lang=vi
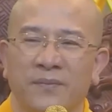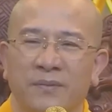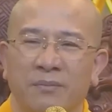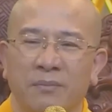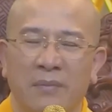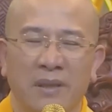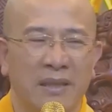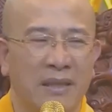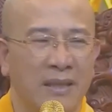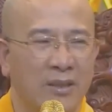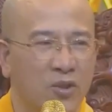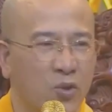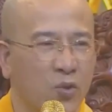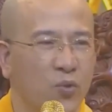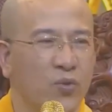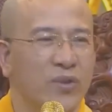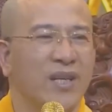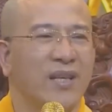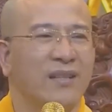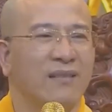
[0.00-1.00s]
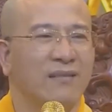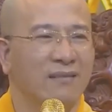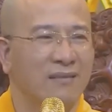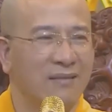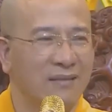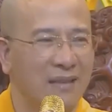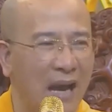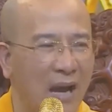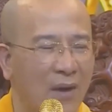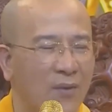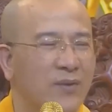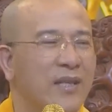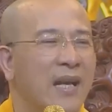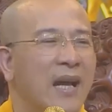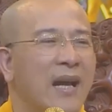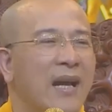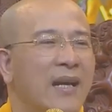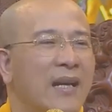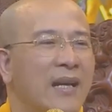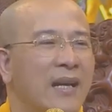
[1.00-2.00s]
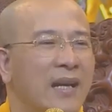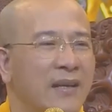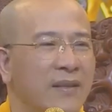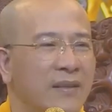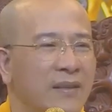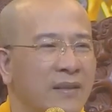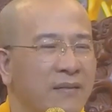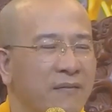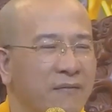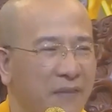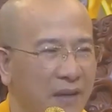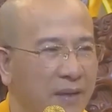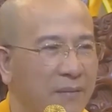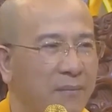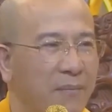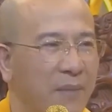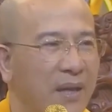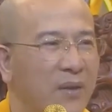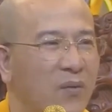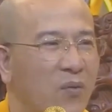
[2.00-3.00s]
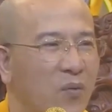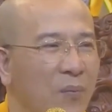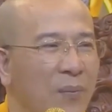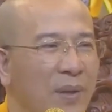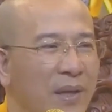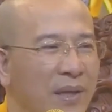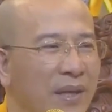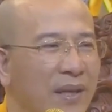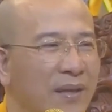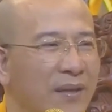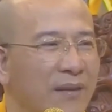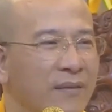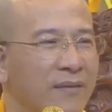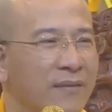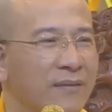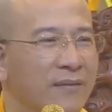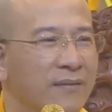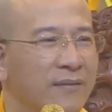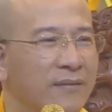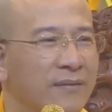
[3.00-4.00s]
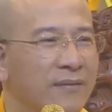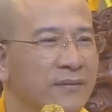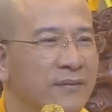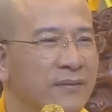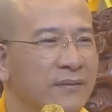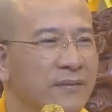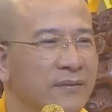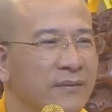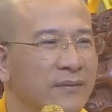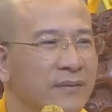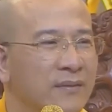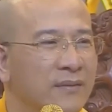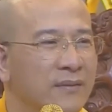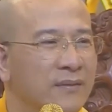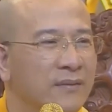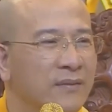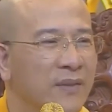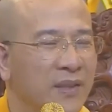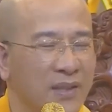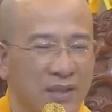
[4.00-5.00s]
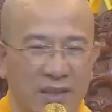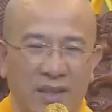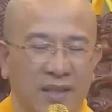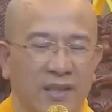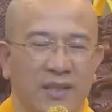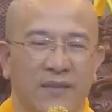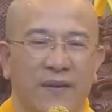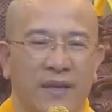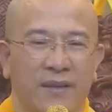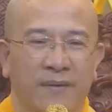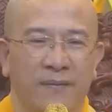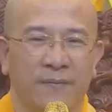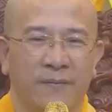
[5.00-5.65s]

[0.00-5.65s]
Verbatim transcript: Mình là chủ nhân tạo ra cái vận mệnh của mình đấy. Phải nhớ như vậy.